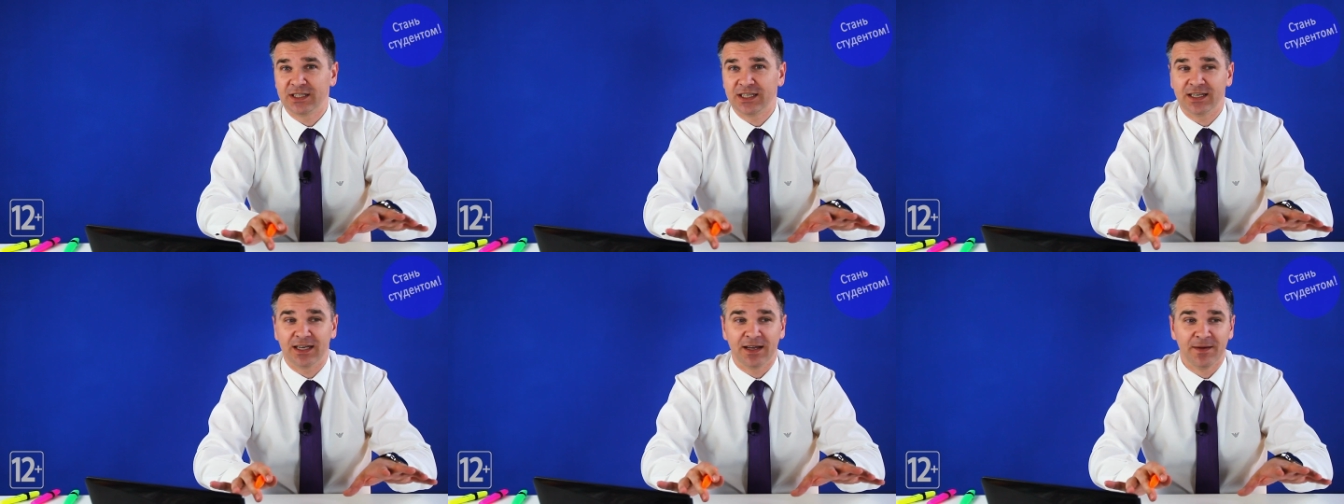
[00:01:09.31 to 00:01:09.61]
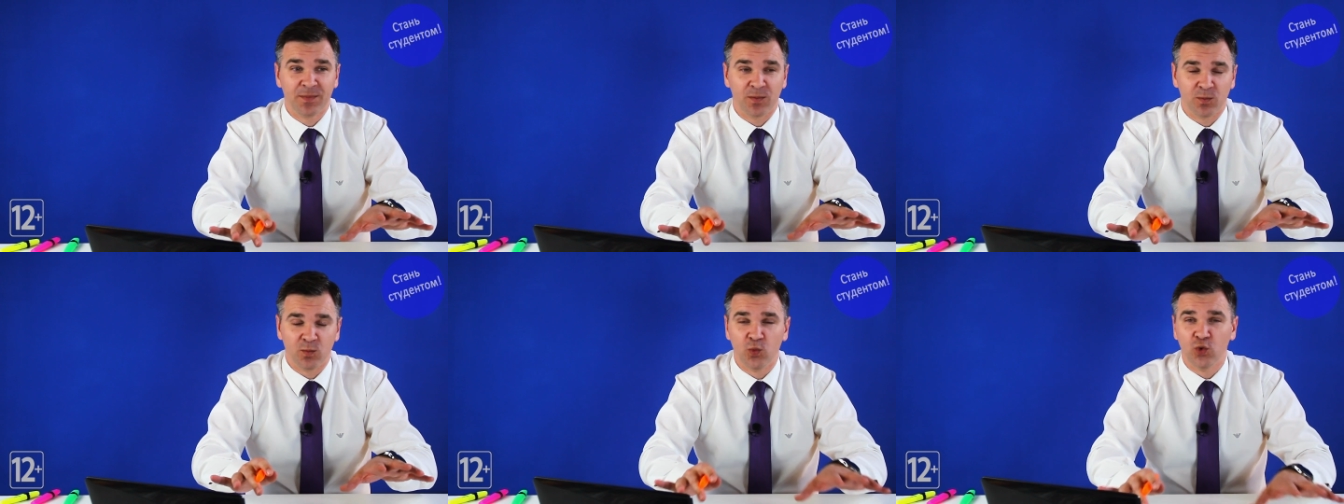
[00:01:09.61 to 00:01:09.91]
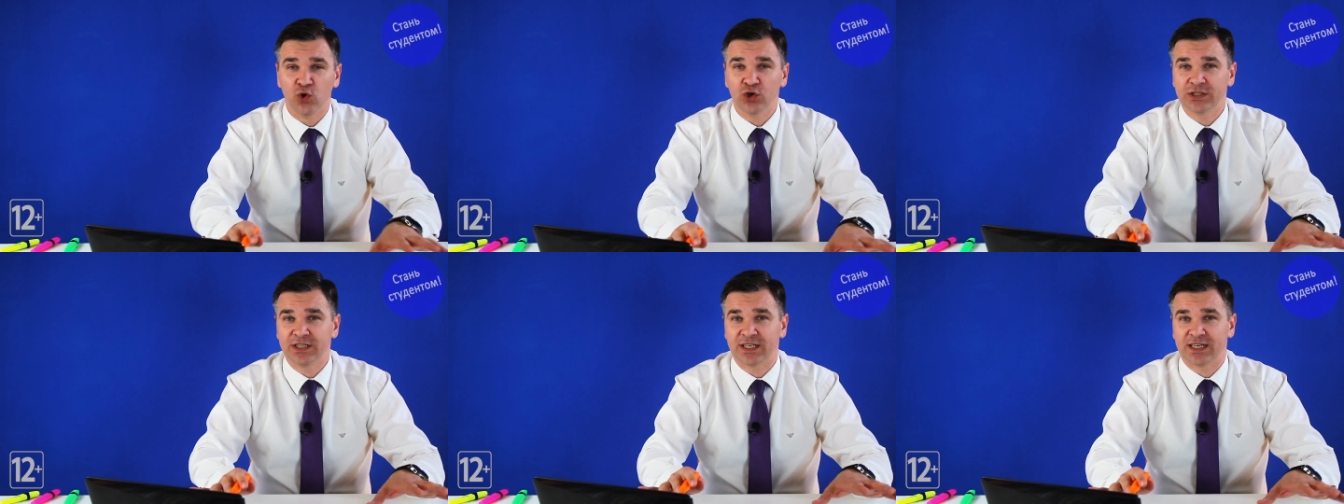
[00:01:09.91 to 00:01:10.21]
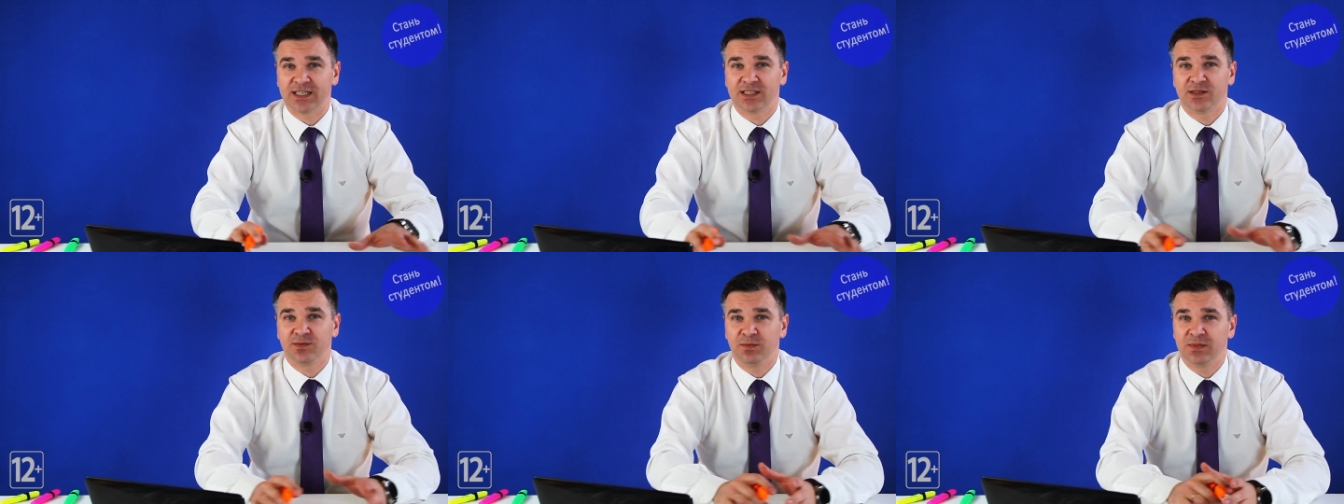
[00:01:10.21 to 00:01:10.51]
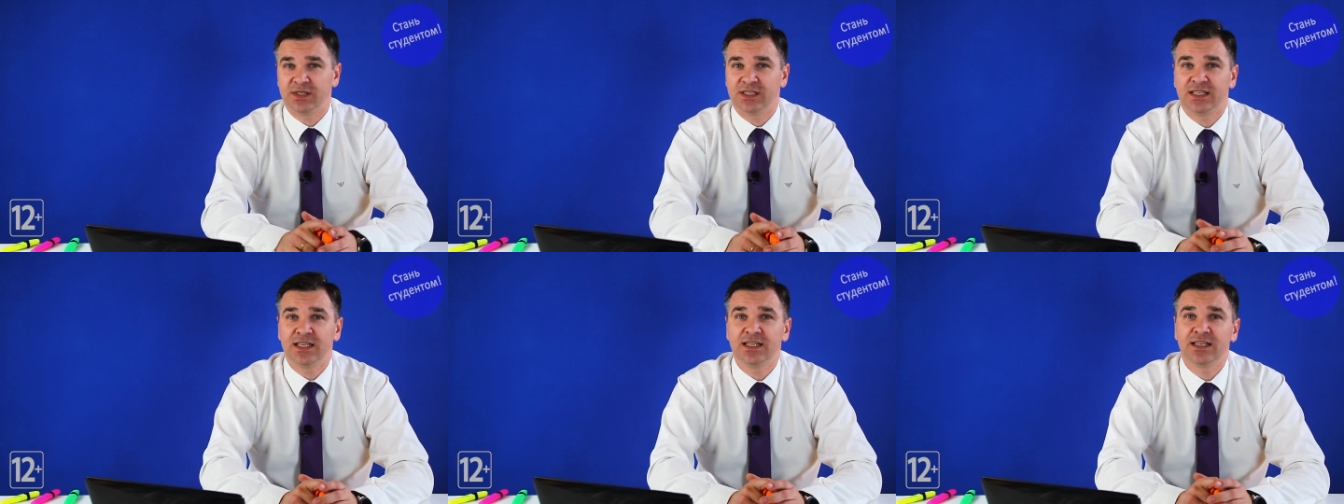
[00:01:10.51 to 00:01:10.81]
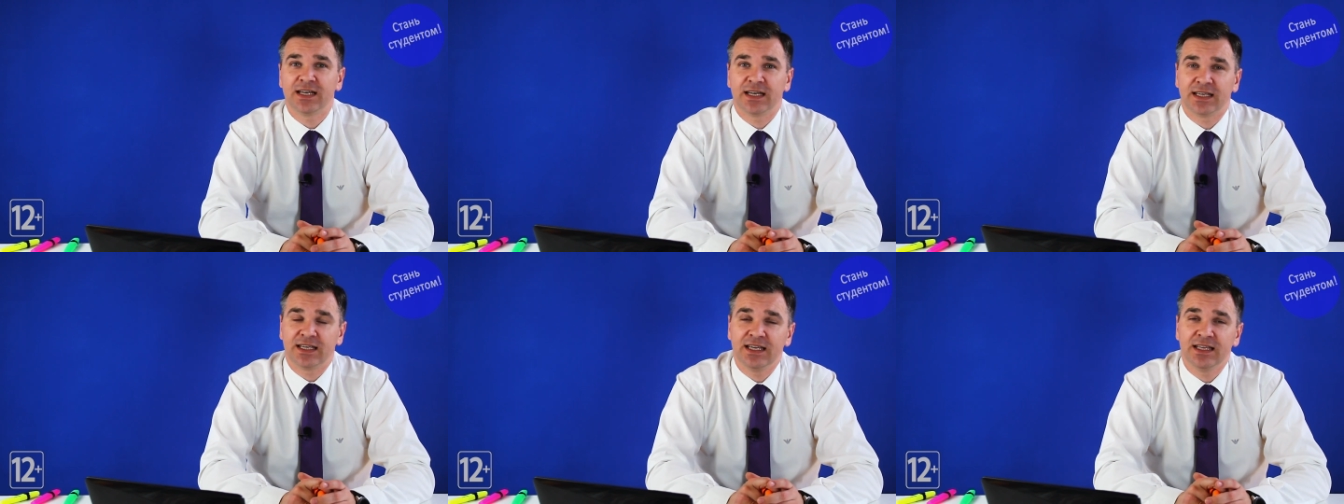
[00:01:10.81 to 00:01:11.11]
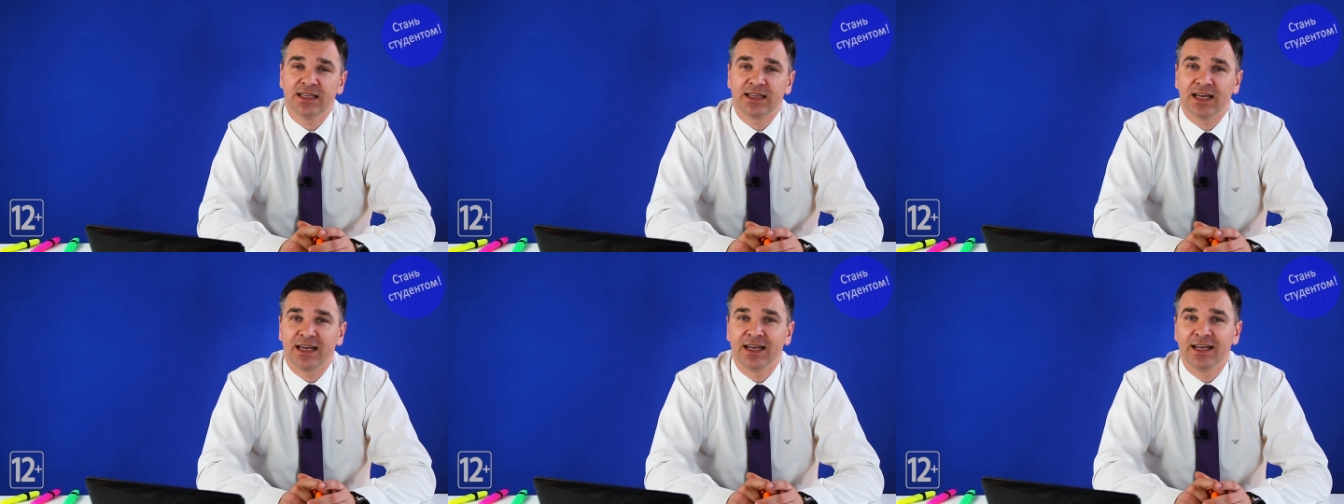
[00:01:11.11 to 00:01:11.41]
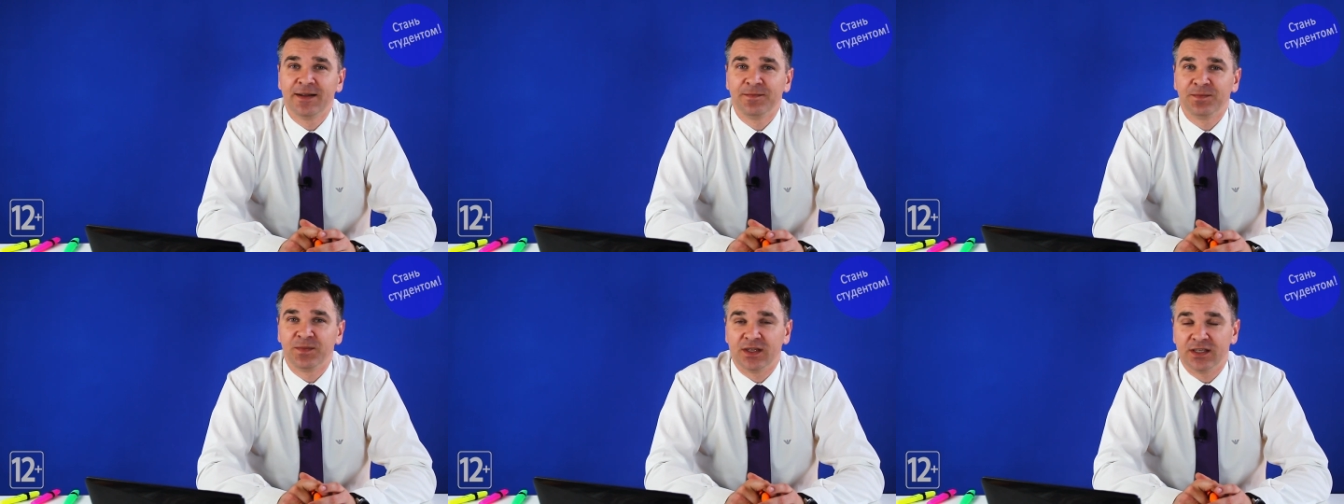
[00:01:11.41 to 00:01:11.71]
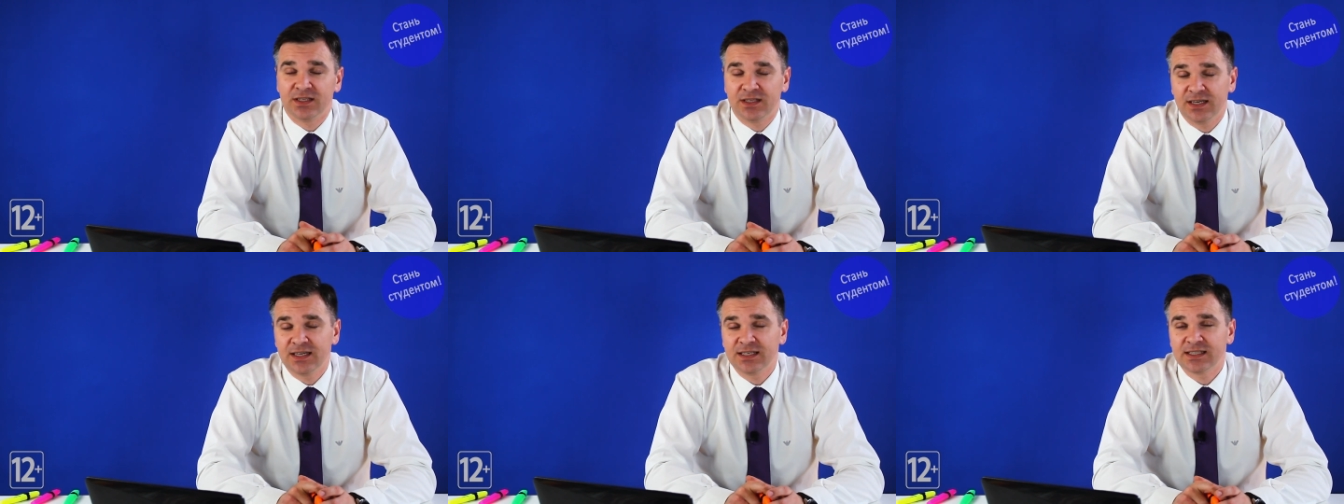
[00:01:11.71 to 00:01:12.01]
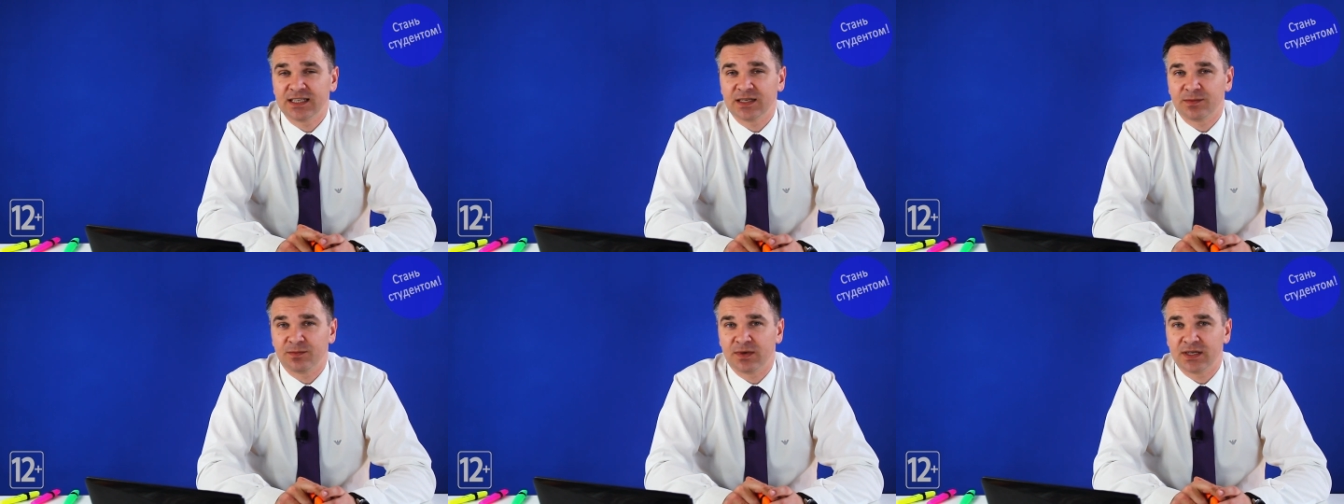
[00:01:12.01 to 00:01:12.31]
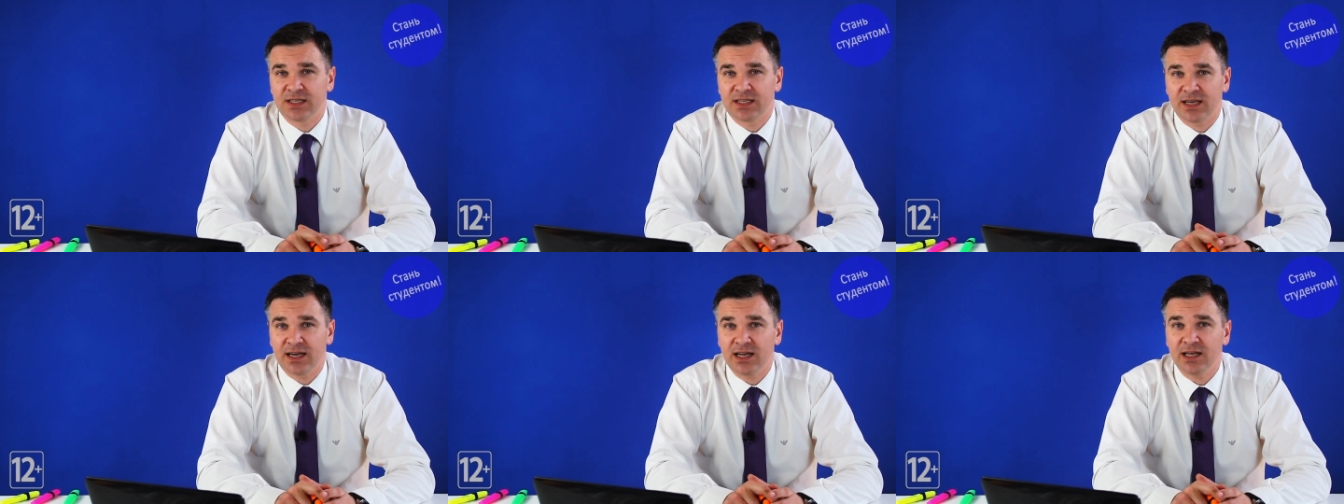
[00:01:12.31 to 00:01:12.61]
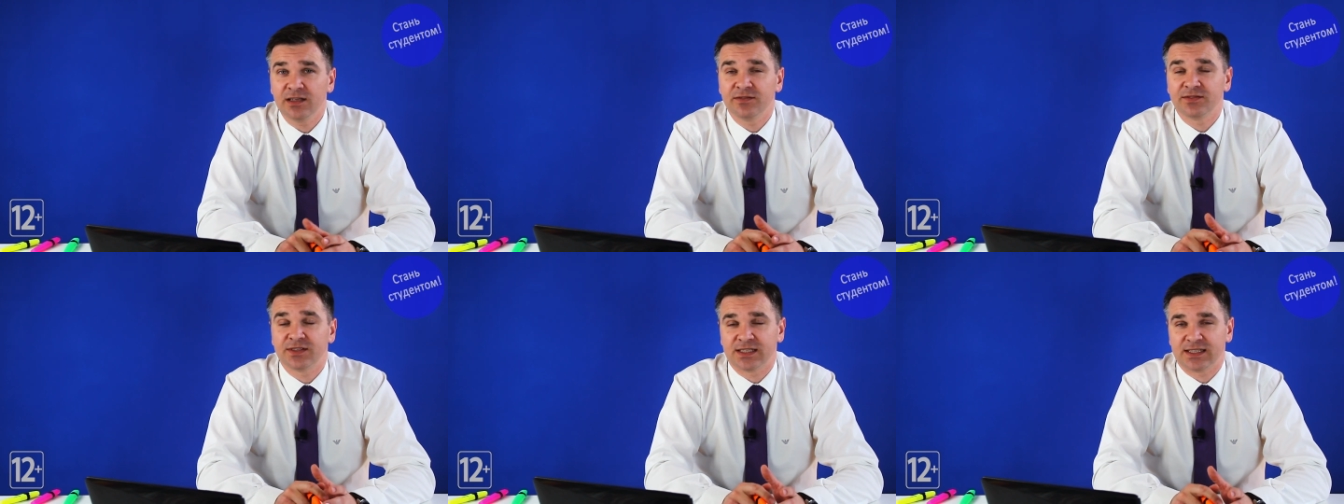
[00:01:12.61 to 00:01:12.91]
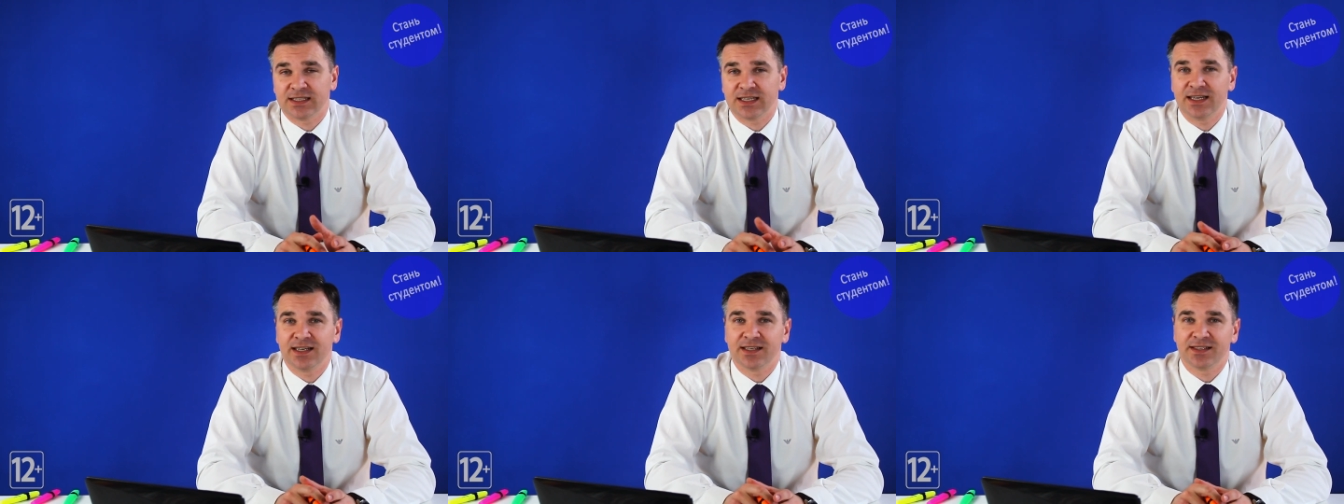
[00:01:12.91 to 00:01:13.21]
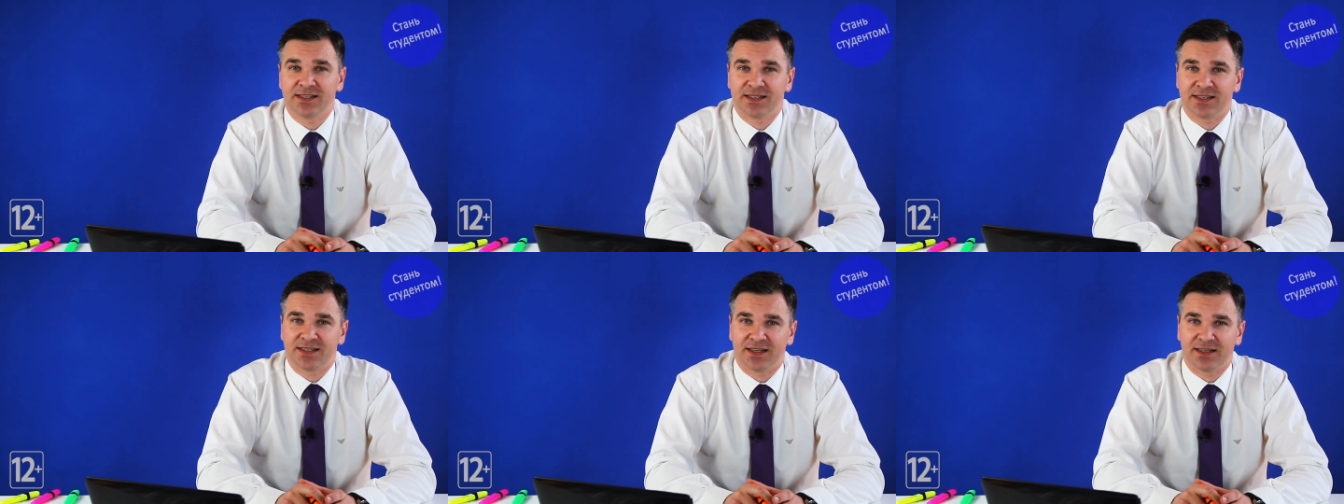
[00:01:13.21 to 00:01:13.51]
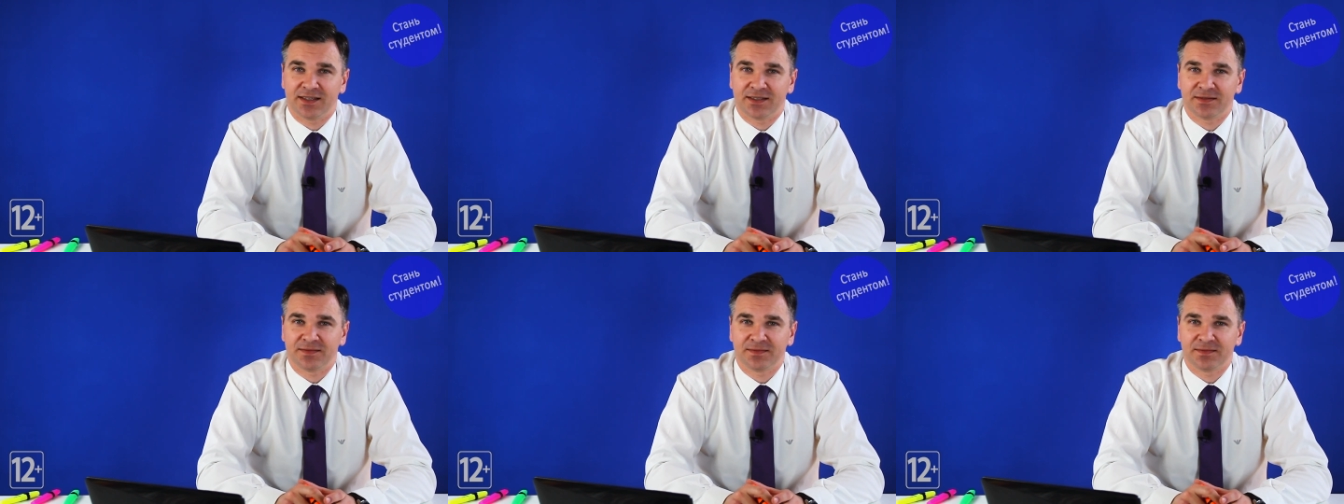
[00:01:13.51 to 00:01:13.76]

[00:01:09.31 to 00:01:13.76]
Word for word: где можно разместить какие-то интересные материалы в социальных сетях.